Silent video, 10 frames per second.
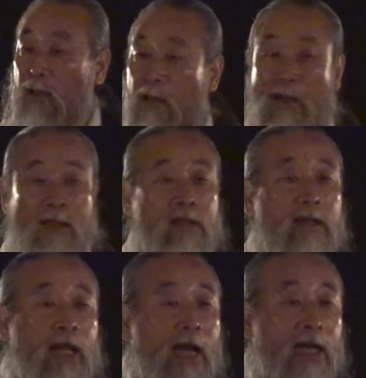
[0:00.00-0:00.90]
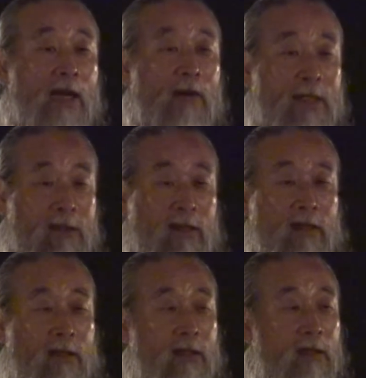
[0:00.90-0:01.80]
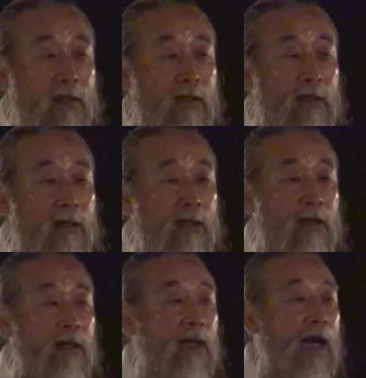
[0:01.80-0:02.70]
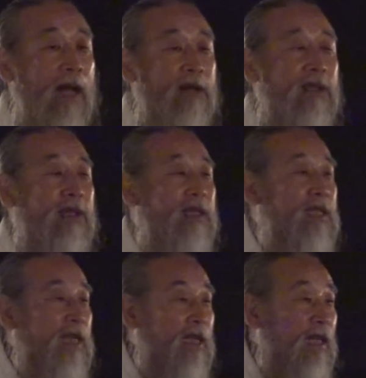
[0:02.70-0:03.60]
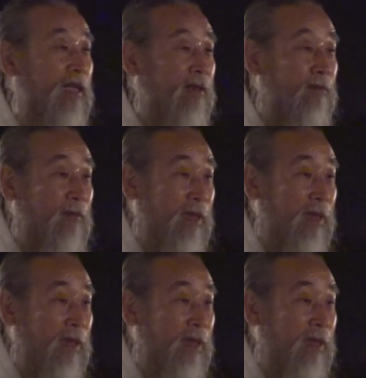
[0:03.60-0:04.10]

그래서 내가 나와서 가르치기 시작을 하는 거예요.